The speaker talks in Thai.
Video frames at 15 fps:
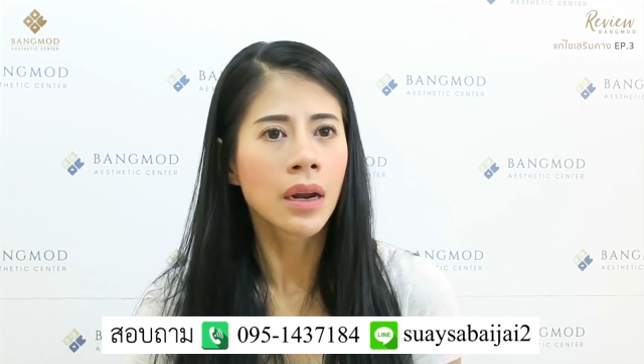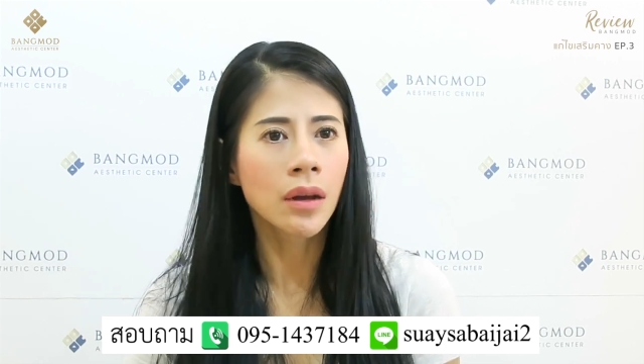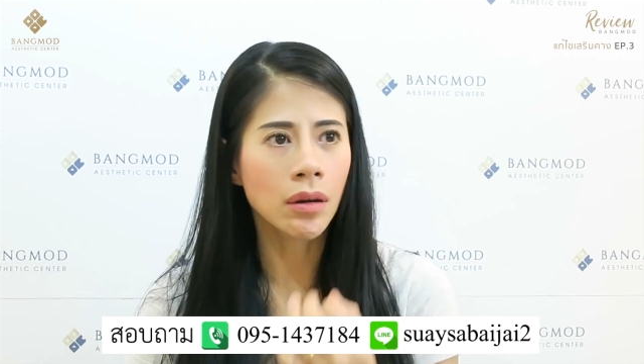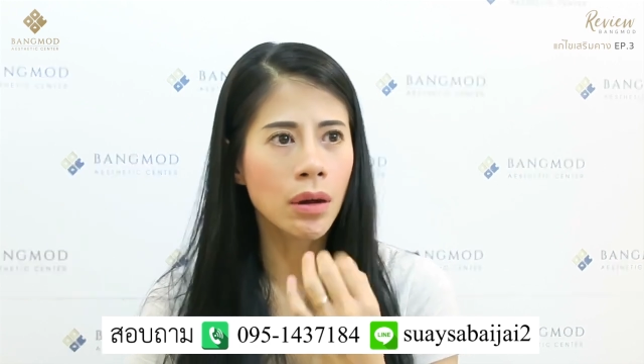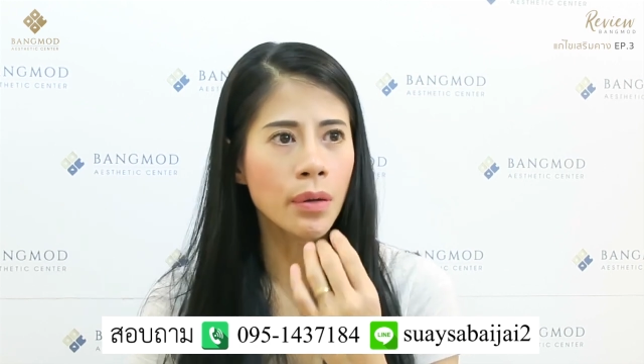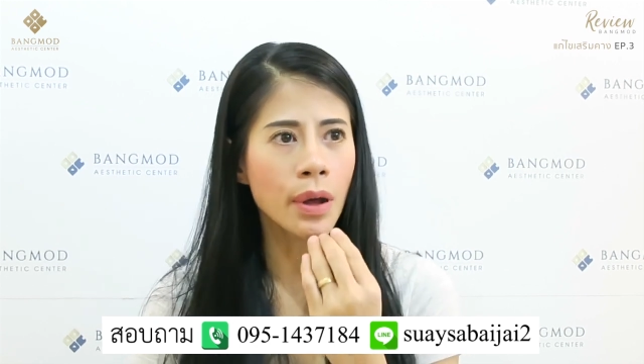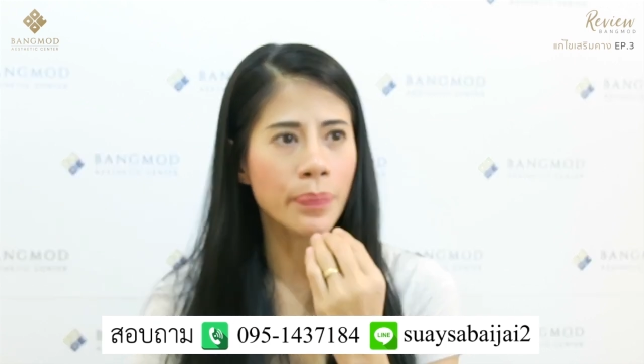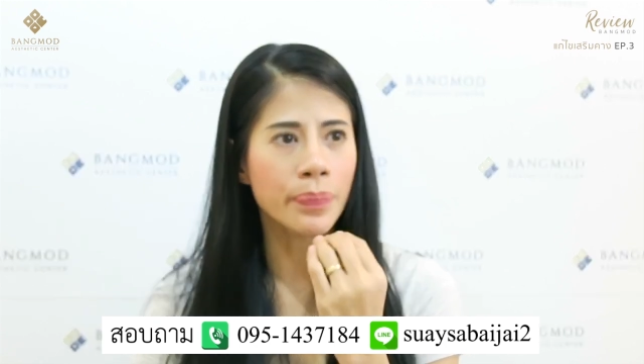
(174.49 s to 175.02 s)
แล้ว
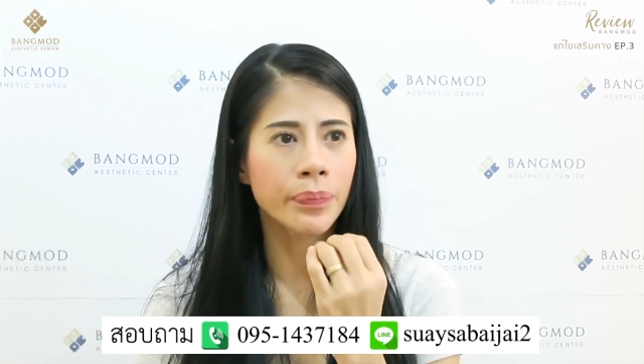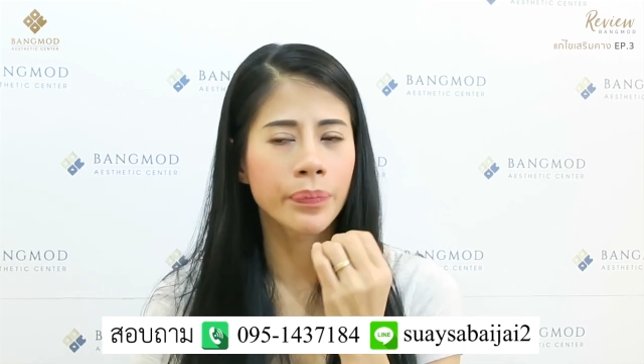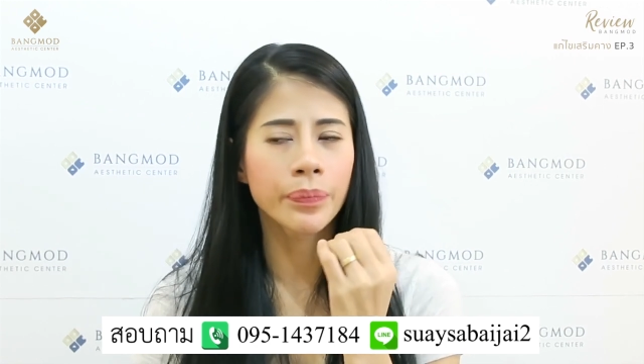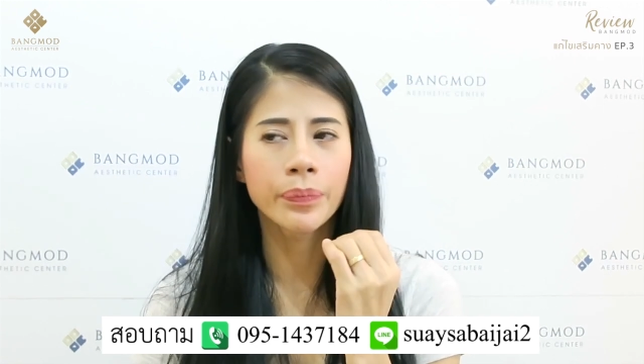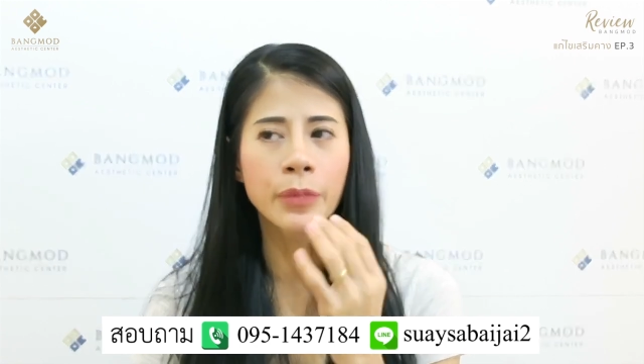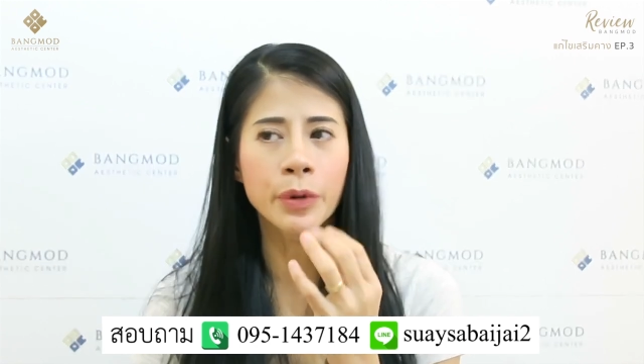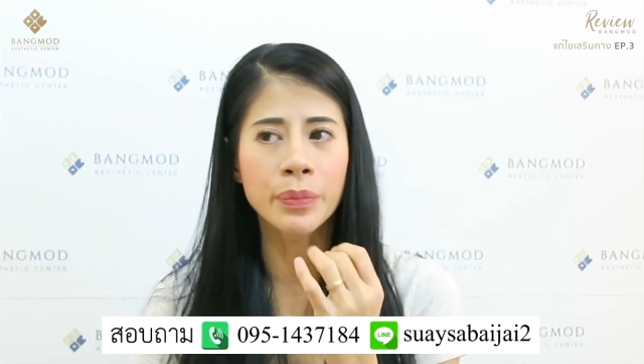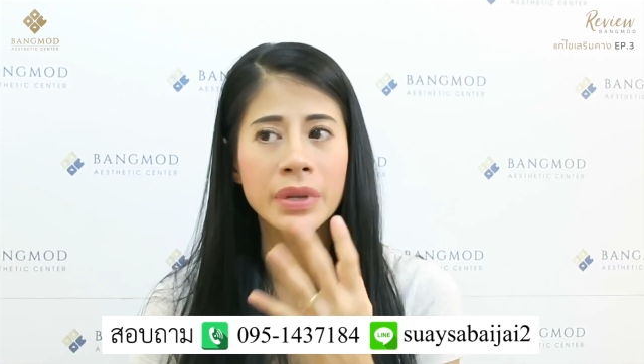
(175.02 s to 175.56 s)
ก็แบบ
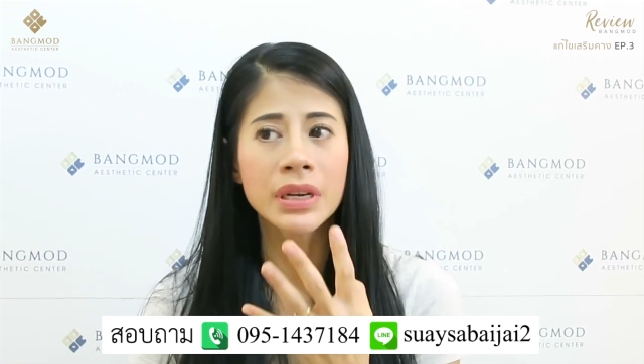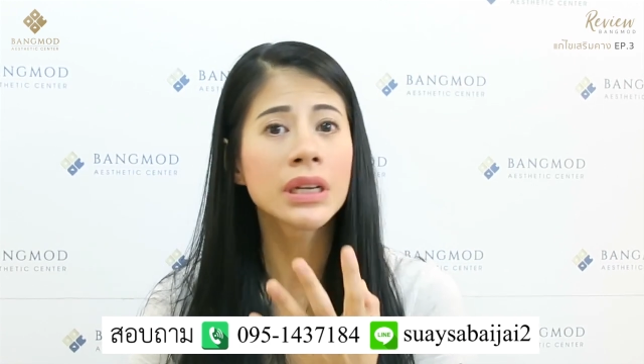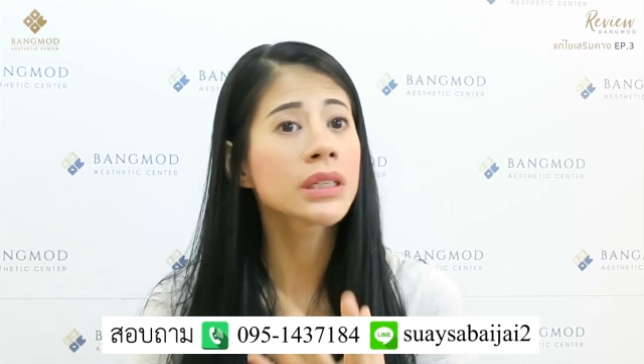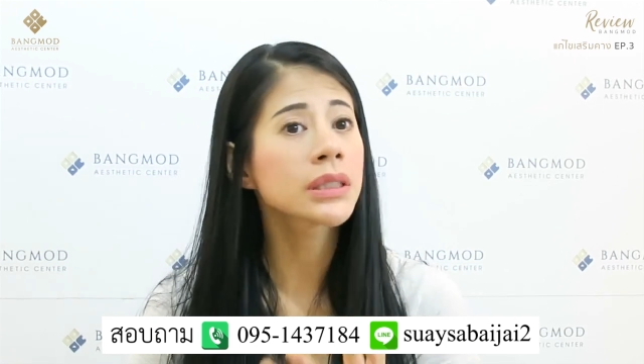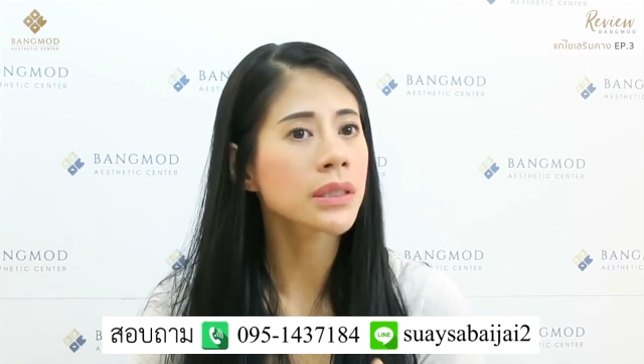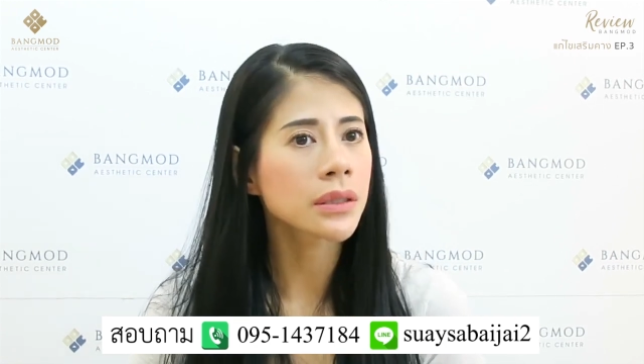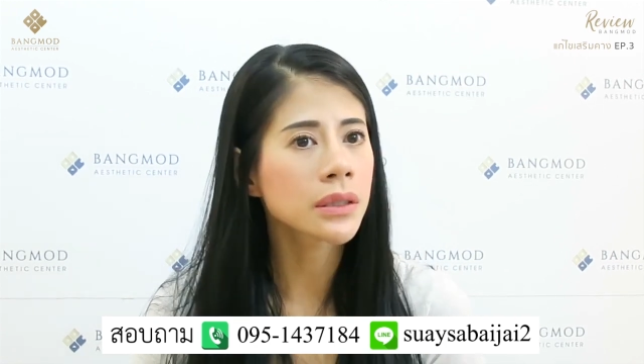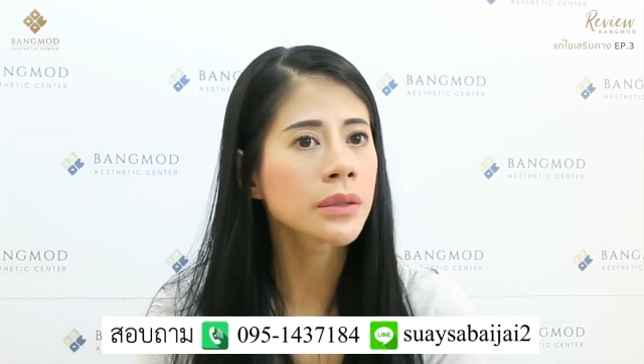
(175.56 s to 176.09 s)
เหมือนมีเลือด